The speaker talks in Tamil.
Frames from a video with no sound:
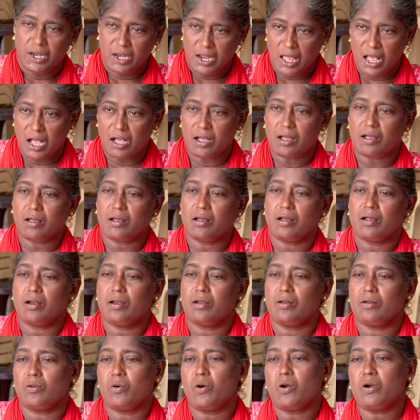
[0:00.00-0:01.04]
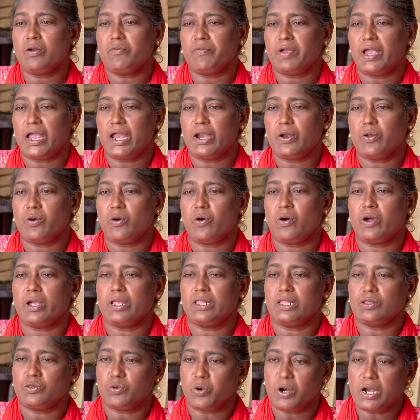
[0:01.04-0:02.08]
நாங்கள் லோன் வேணும்
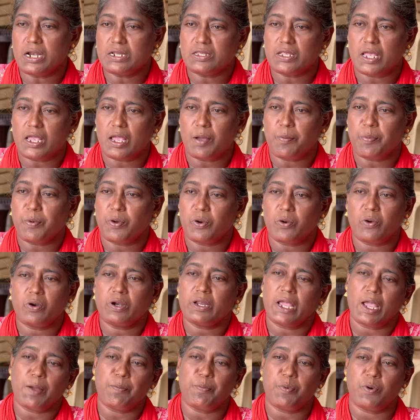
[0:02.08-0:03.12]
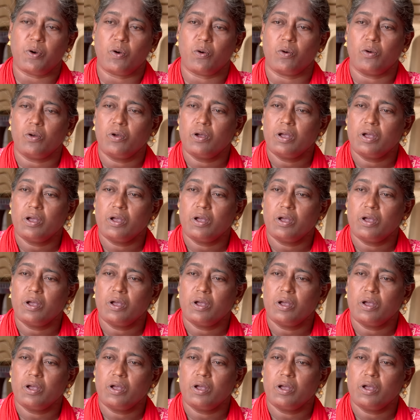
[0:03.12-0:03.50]
இந்த தொழில் செய்ய போகிறோம்னு கேட்போம்